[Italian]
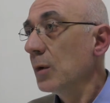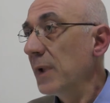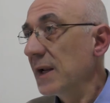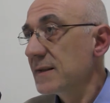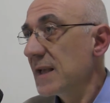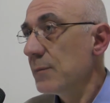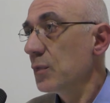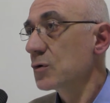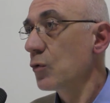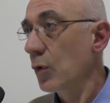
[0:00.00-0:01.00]
per
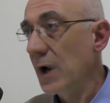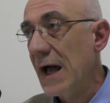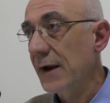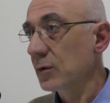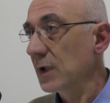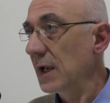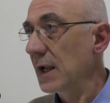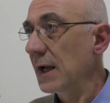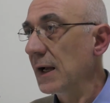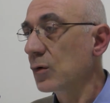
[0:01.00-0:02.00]
esempio sull'orario
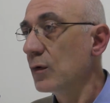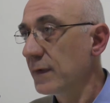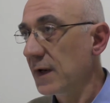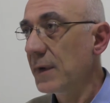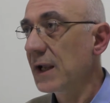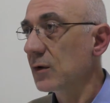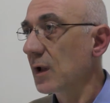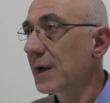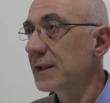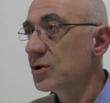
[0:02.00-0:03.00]
del conferimento
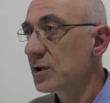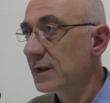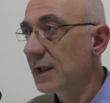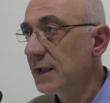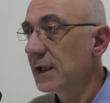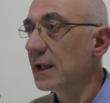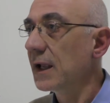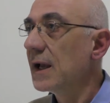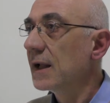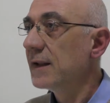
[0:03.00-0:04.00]
da parte dei
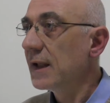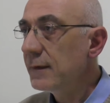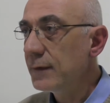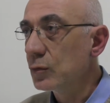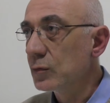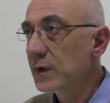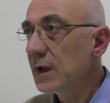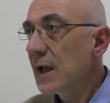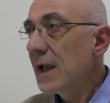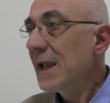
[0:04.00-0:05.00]
cittadini dei
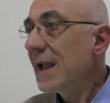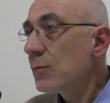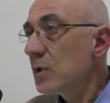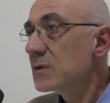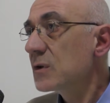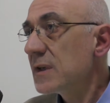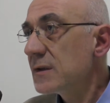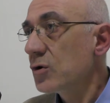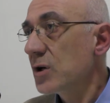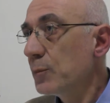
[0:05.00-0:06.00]
rifiuti e a questo si
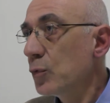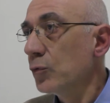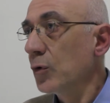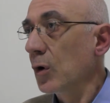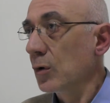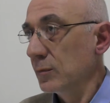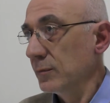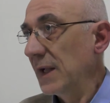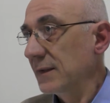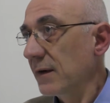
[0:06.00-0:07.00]
associa appunto
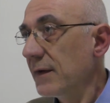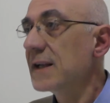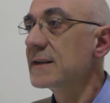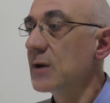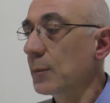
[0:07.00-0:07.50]
attraverso,